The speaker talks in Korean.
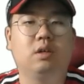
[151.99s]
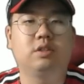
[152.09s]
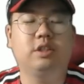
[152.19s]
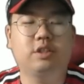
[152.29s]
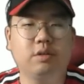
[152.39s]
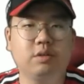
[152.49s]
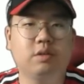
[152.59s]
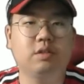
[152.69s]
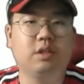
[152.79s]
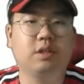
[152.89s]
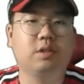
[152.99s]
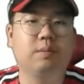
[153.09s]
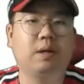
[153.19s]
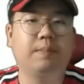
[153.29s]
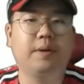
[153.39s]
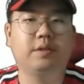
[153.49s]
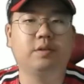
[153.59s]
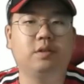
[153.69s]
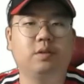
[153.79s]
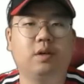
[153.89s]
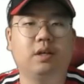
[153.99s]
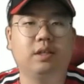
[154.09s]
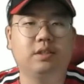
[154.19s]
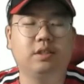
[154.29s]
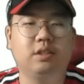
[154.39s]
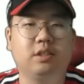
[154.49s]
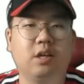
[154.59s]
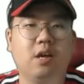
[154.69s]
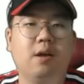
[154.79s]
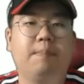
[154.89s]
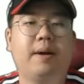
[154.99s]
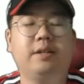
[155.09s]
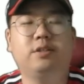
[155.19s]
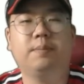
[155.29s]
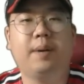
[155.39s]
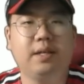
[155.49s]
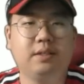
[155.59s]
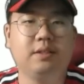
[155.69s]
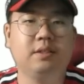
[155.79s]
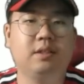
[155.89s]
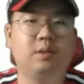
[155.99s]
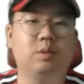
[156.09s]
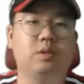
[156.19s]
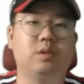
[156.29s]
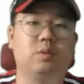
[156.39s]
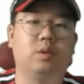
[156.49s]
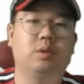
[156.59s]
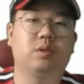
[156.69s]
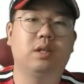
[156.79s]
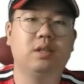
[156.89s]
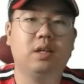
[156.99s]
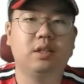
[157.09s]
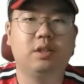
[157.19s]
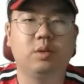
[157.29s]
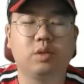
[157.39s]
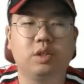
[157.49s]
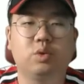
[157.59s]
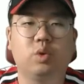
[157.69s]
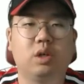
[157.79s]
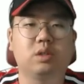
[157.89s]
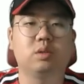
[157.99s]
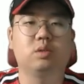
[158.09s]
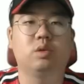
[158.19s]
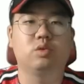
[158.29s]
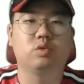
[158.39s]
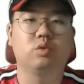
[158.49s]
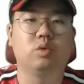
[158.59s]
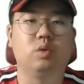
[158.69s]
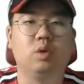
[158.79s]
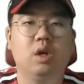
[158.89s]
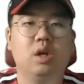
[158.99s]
어, 직전 경기에서만 패전을 떠안았지 8.8승을 하고 있던 올해도 상당히 기록이 좋았던 선수고